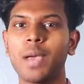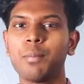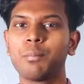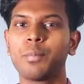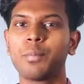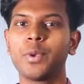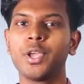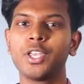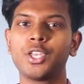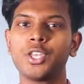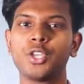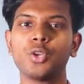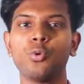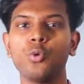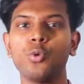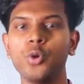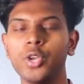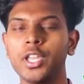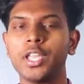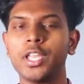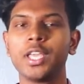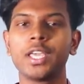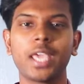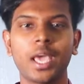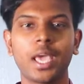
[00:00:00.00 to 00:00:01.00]
ক্যাম্পেইনটি
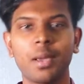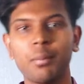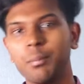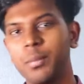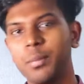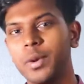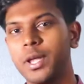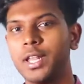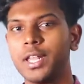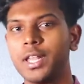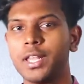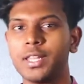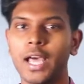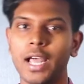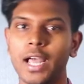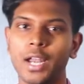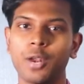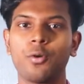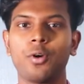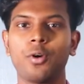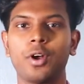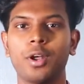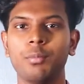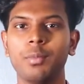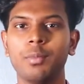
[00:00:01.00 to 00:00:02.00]
উইনিং ক্যাম্পেইনে দাঁড়
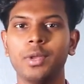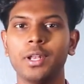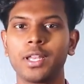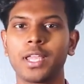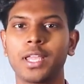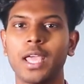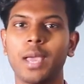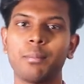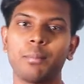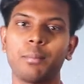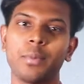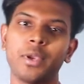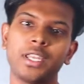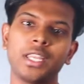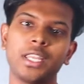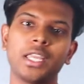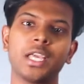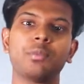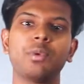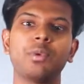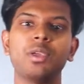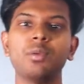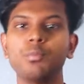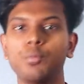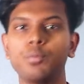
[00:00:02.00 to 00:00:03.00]
করাবেন ক্যাম্পেইনটি
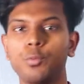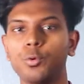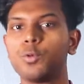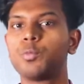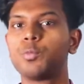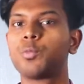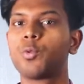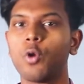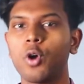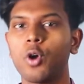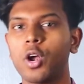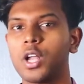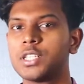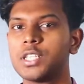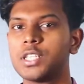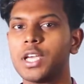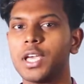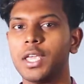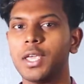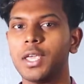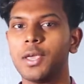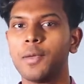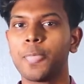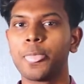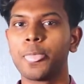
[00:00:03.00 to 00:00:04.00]
কীভাবে ইম্প্রুভ করা
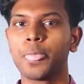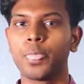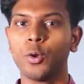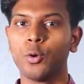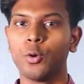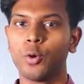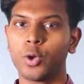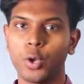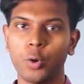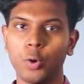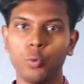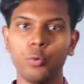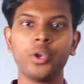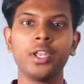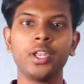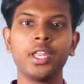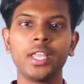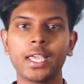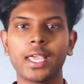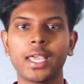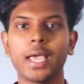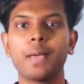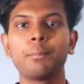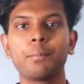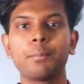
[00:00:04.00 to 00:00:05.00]
যায় তো
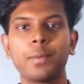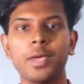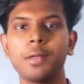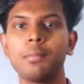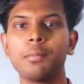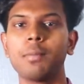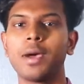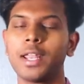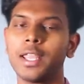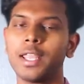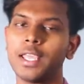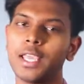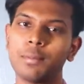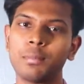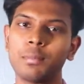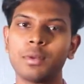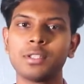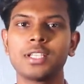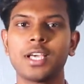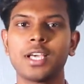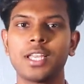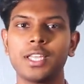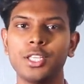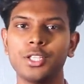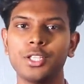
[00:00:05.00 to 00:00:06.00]
উইনিং ক্যাম্পেইন মানে আমরা
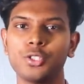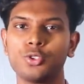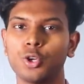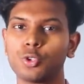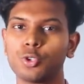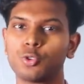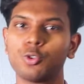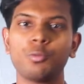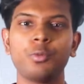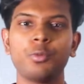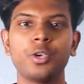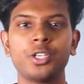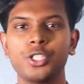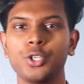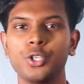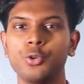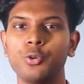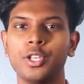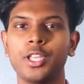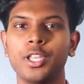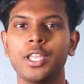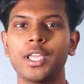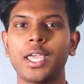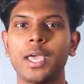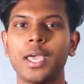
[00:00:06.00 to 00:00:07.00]
জানি যত বেশি
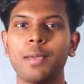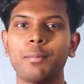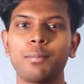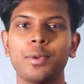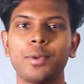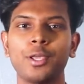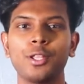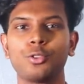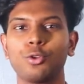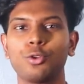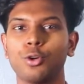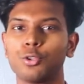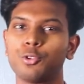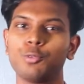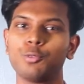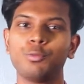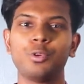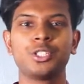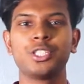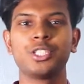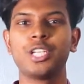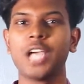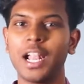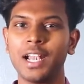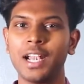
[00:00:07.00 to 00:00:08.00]
উইনিং ক্যাম্পেইন তত
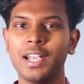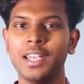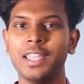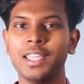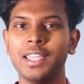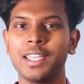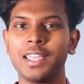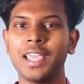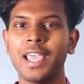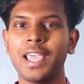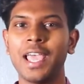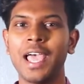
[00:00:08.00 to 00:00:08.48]
বেশি আর্নিং